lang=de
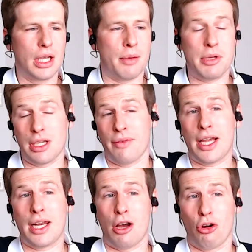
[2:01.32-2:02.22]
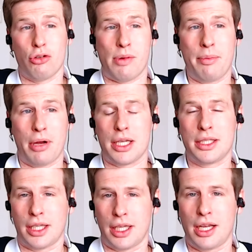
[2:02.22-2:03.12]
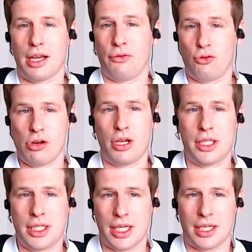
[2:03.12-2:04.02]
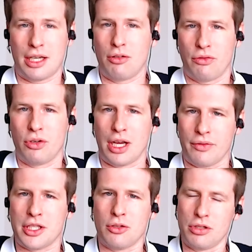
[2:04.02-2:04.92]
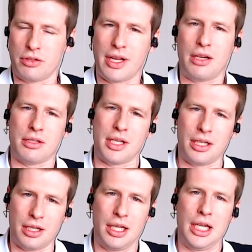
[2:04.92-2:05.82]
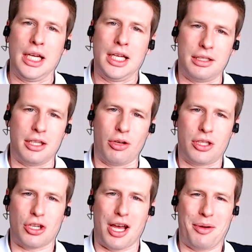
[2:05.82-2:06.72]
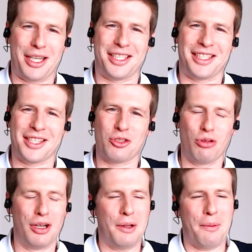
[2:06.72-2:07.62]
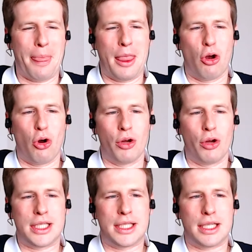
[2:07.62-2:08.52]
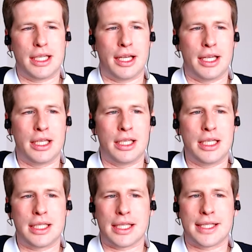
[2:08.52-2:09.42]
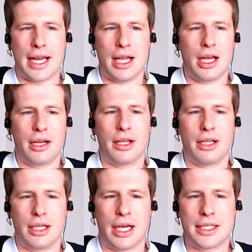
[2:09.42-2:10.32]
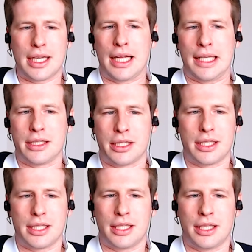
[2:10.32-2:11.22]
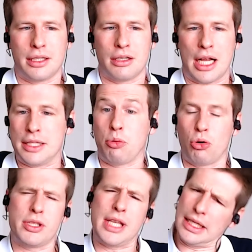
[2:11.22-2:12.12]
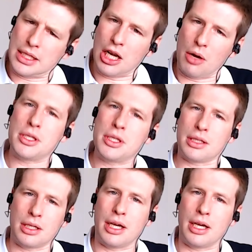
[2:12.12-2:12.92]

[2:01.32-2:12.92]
äh, mittlerweile auch Nobelpreisträger für die Entdeckung von Gravitationswellen und seine theoretische Arbeit dazu. Und äh, in Interstellar hat er halt äh, als Produzent, glaube ich, äh,